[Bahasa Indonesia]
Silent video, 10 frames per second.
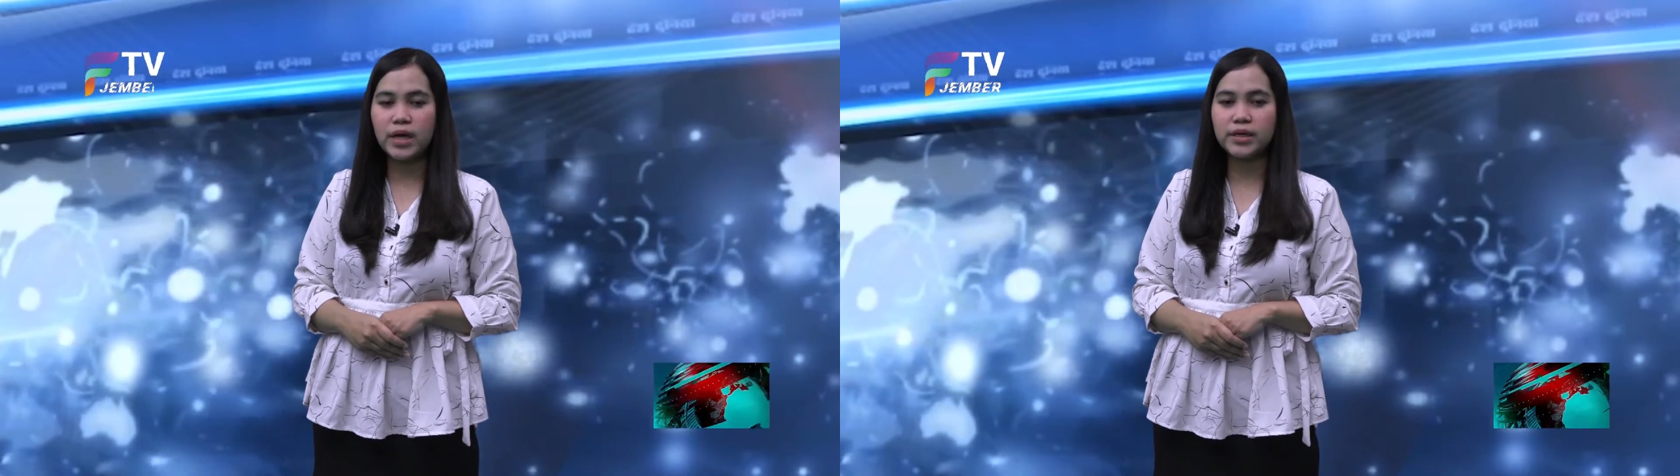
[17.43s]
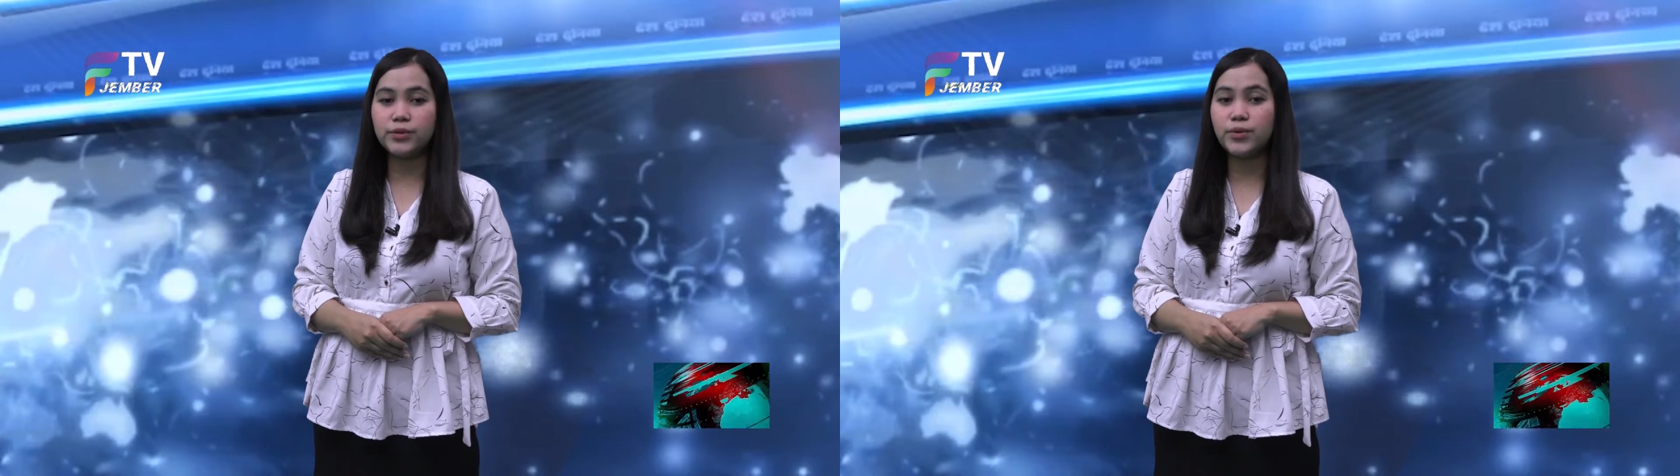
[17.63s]

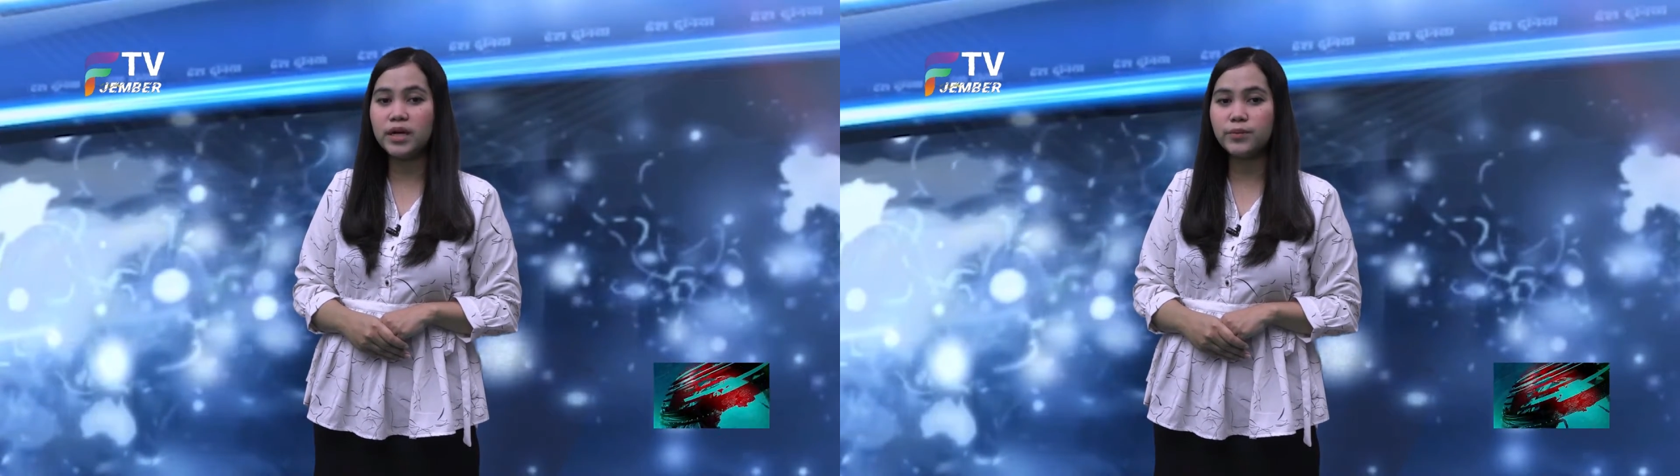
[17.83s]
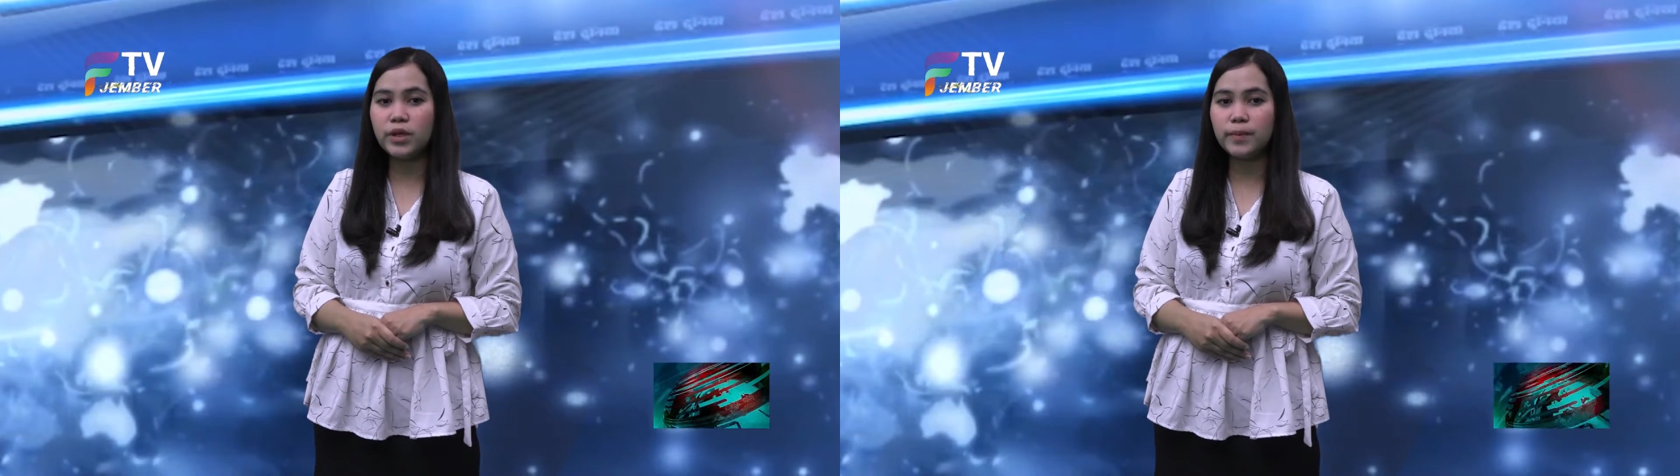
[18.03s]
dari
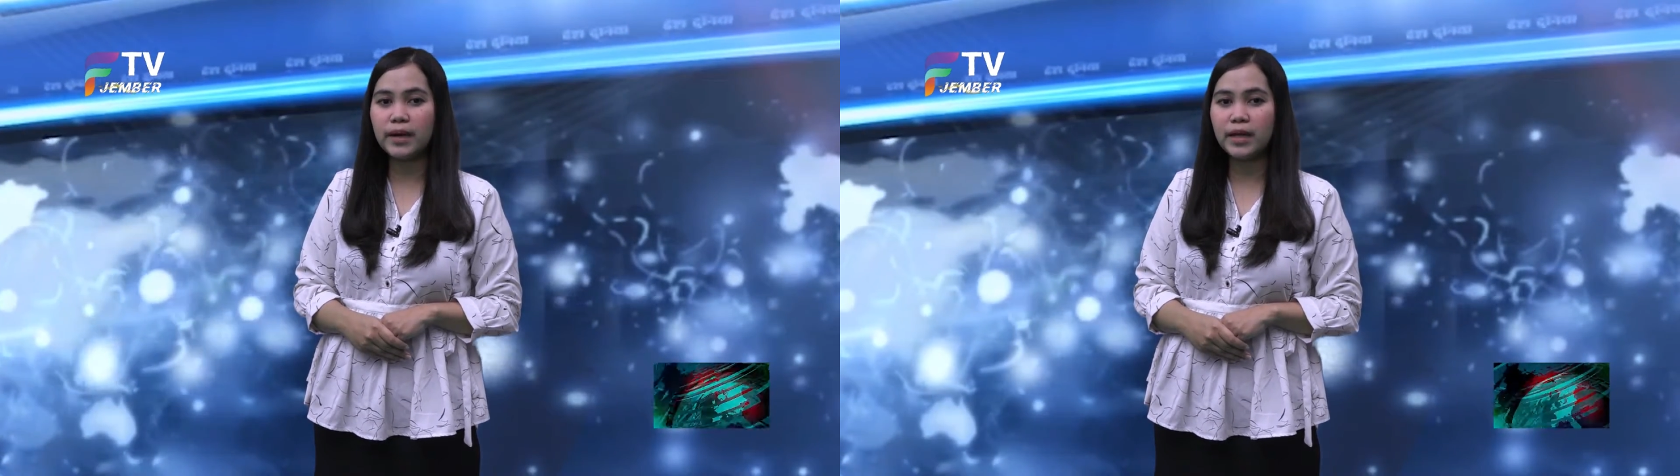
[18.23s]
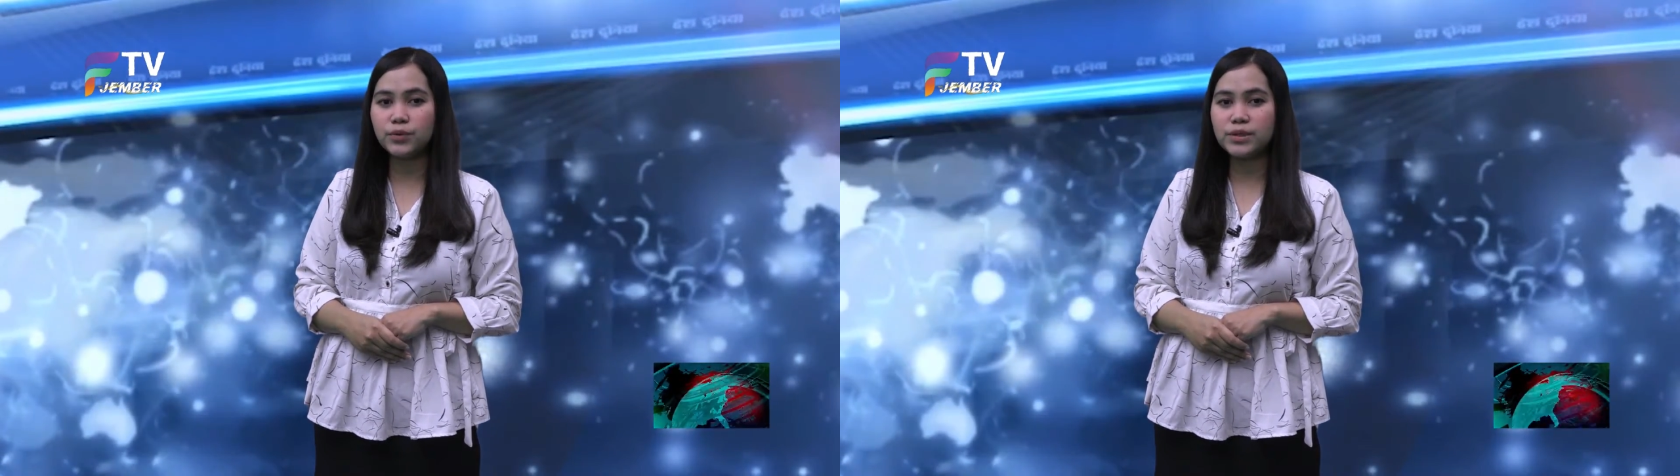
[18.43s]

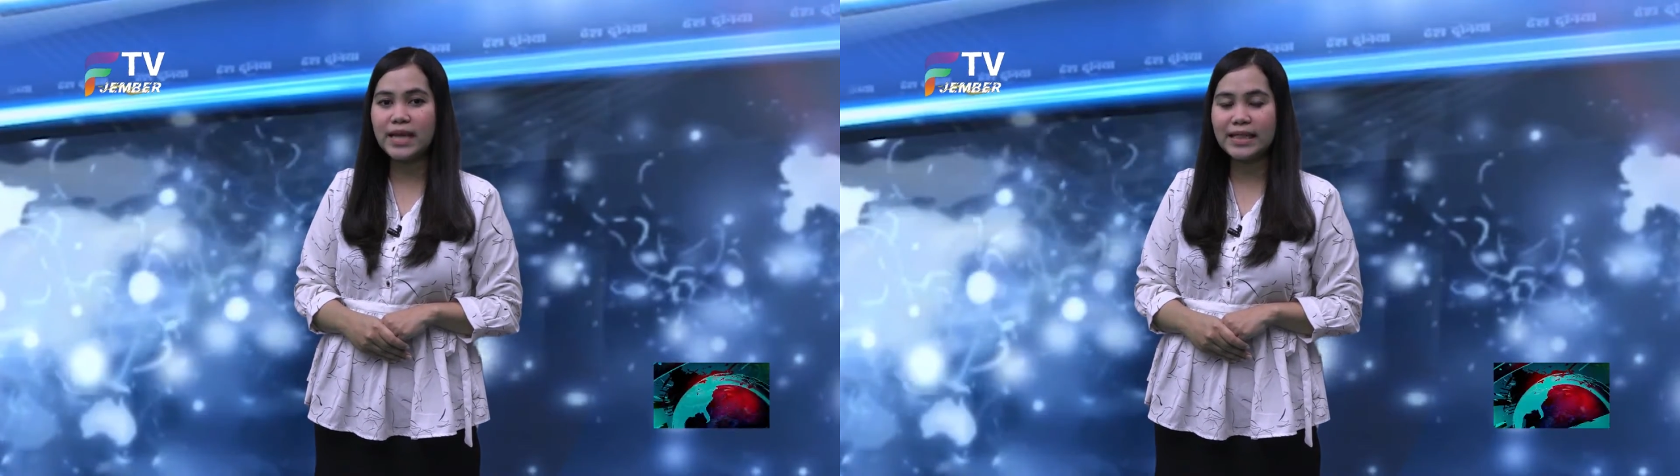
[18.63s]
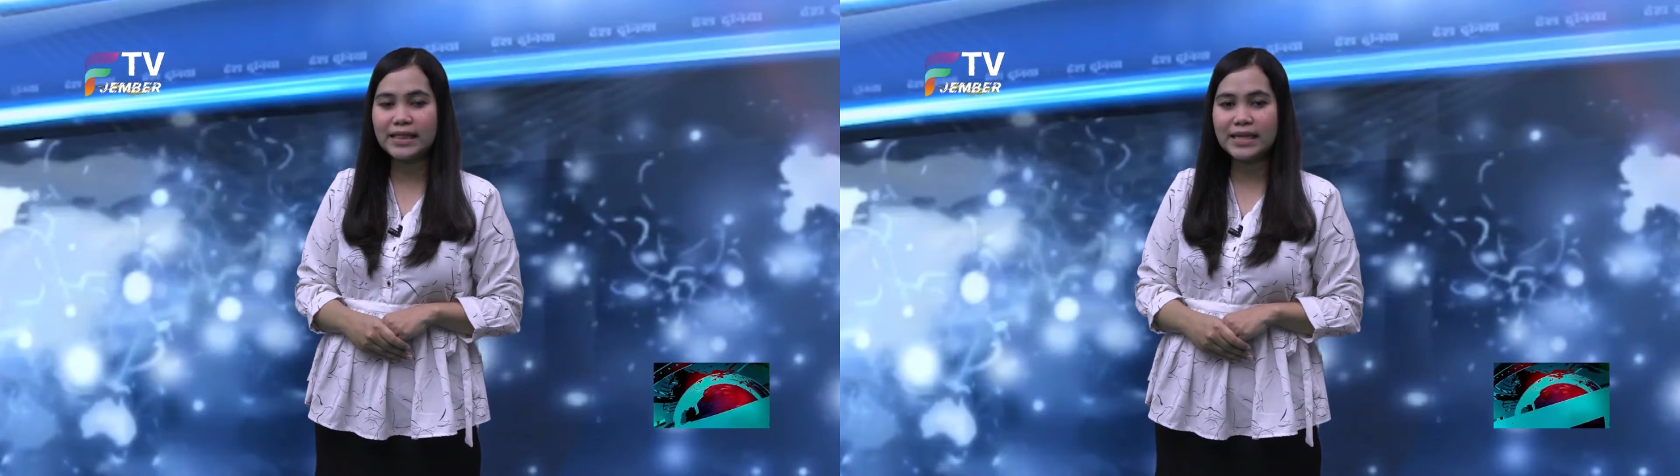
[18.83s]
2.500
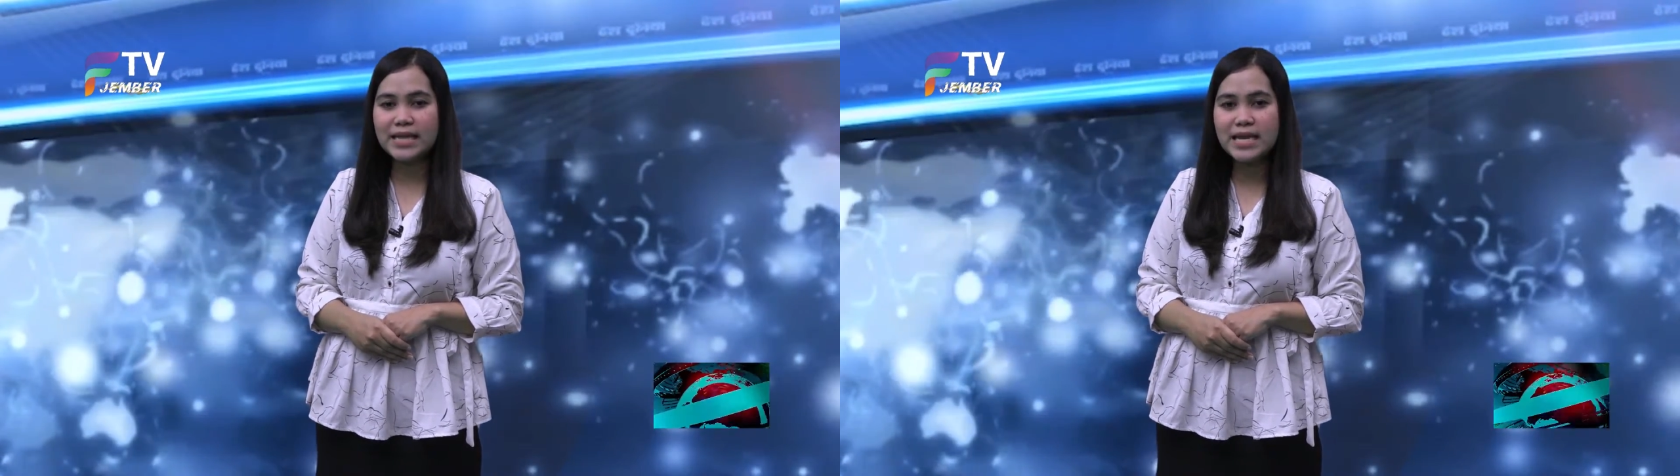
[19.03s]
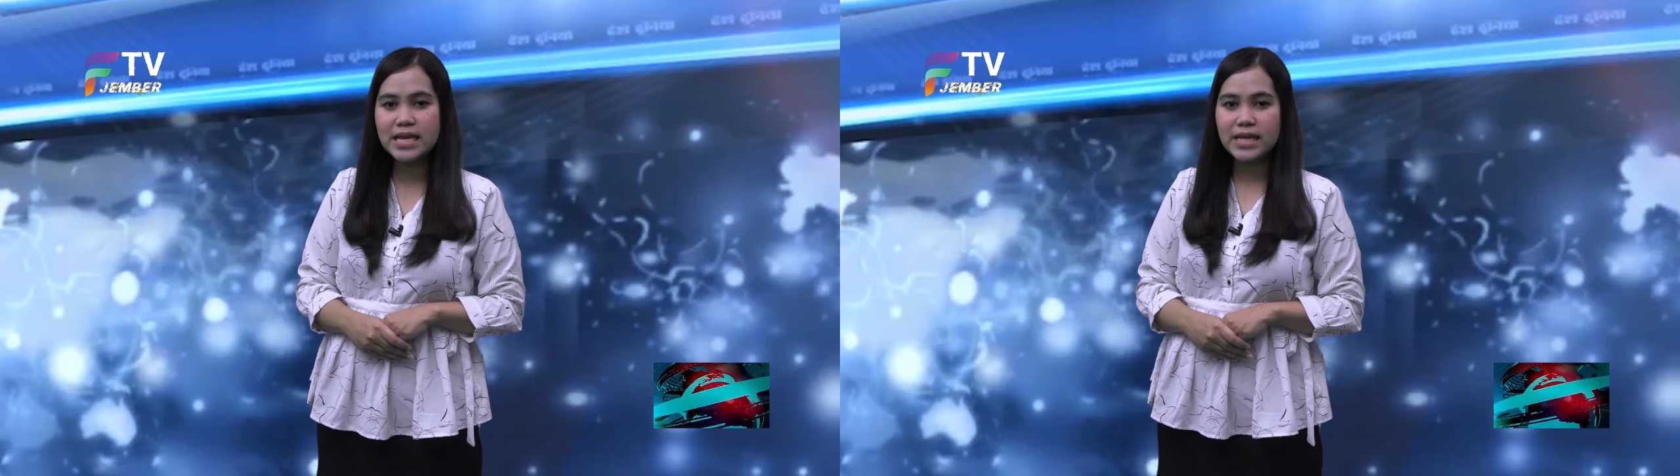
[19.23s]

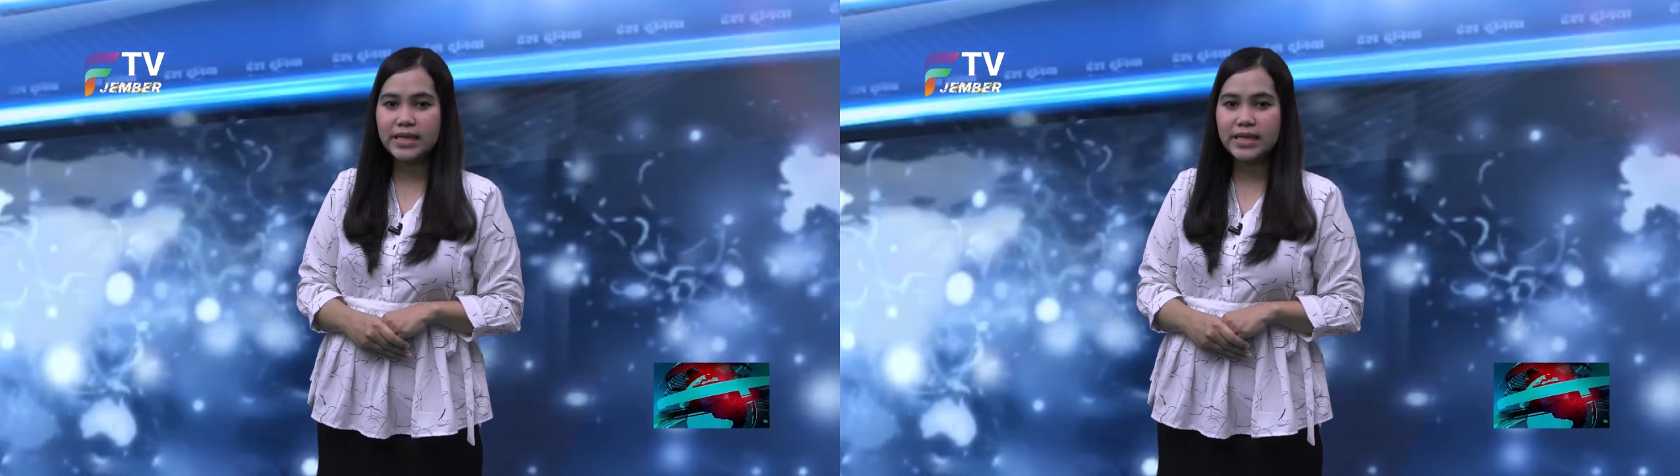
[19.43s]
santri